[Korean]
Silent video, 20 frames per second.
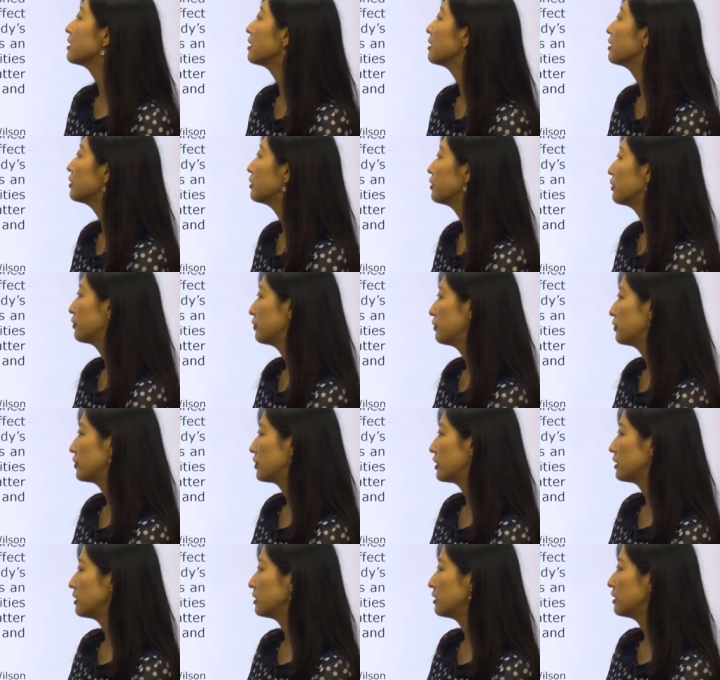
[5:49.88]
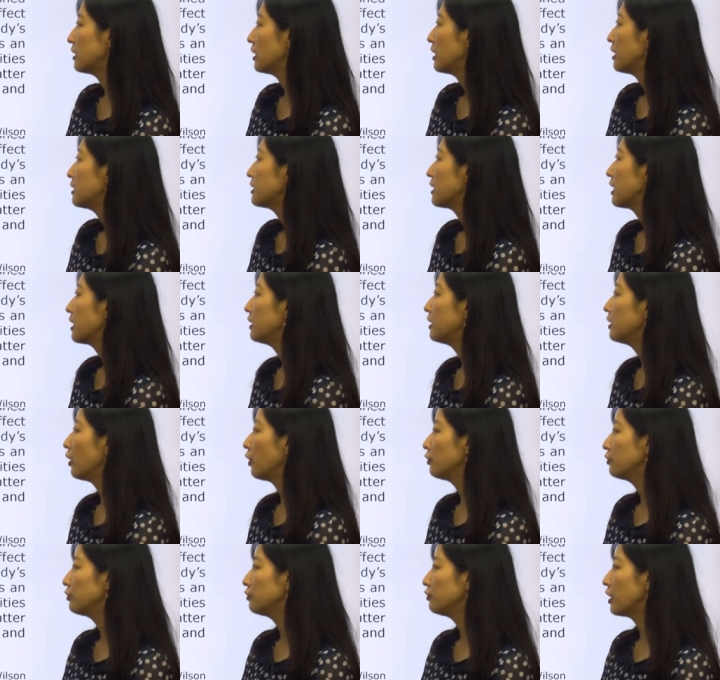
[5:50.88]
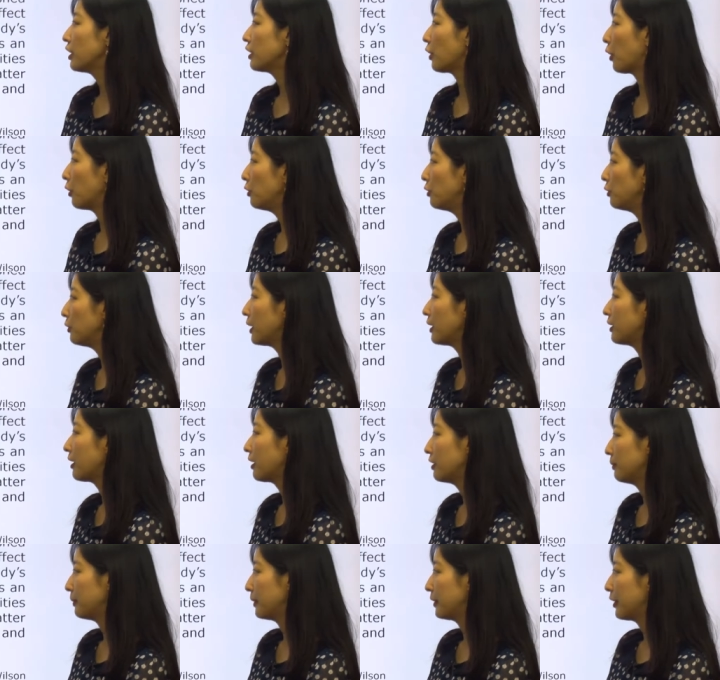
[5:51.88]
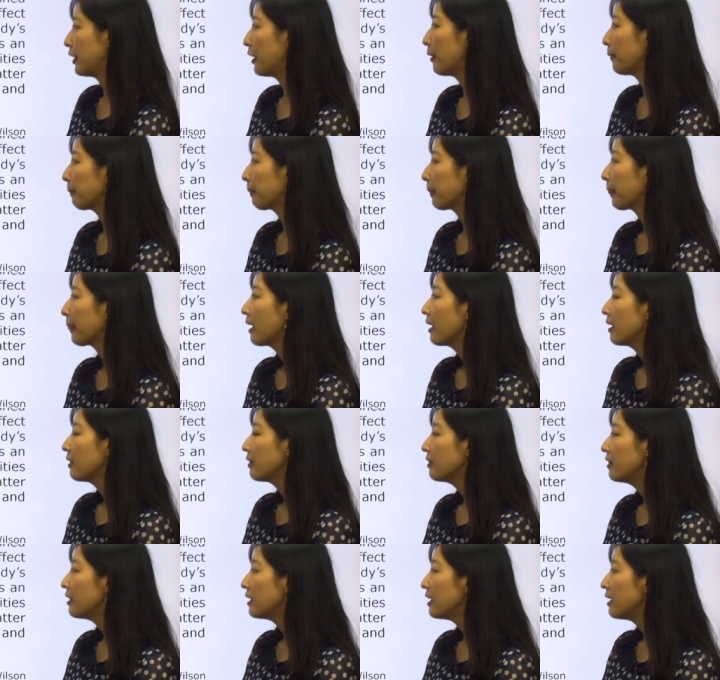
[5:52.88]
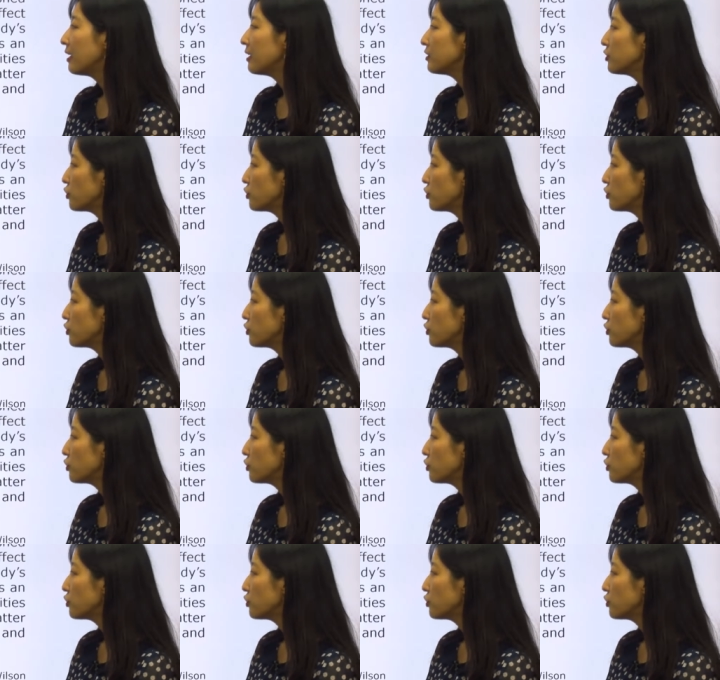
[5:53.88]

conclusion, 자, 이 연구의 결론에 따르면요. These